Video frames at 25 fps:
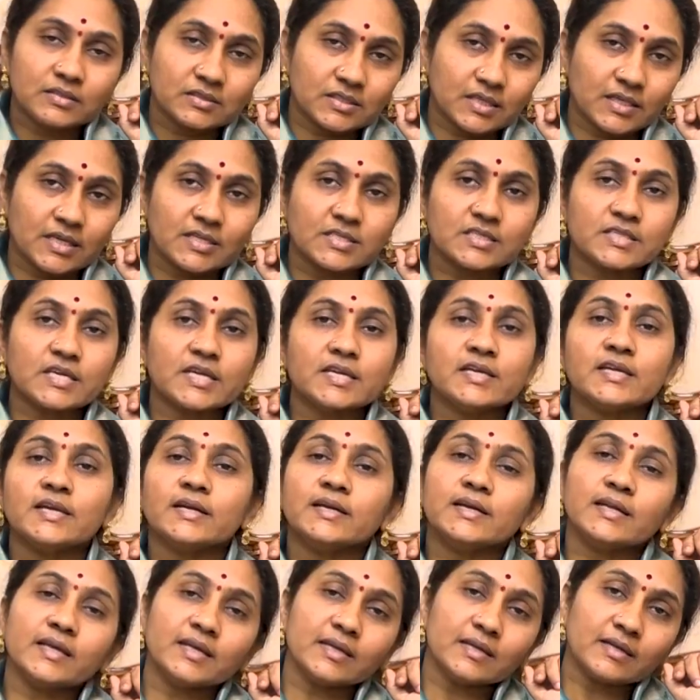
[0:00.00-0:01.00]
చక్క
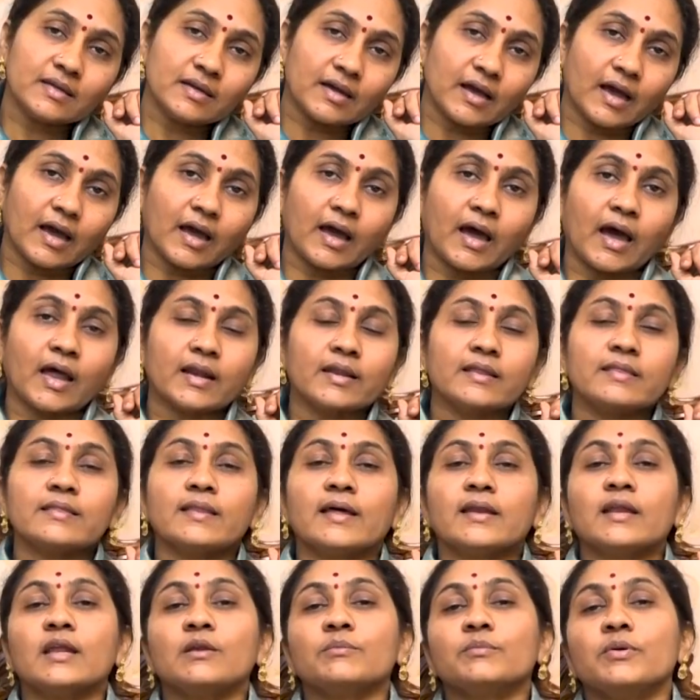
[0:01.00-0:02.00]
చేయండి ఆ
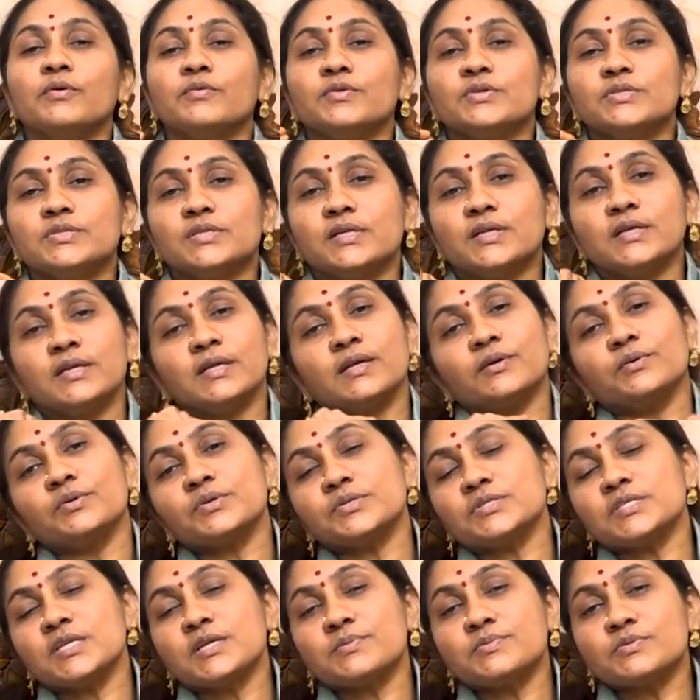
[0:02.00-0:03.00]
ఆనందాన్ని అనుభవించండి
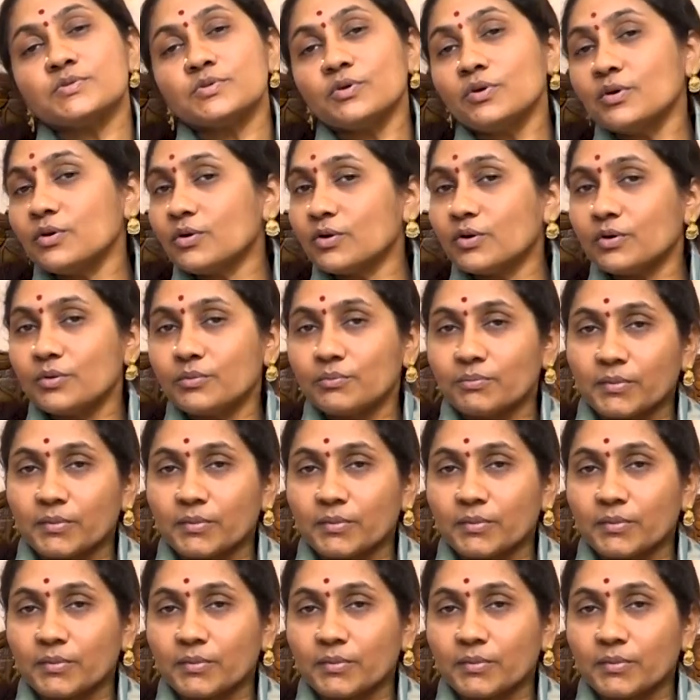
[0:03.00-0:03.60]
వచ్చే ఎపిసోడ్లో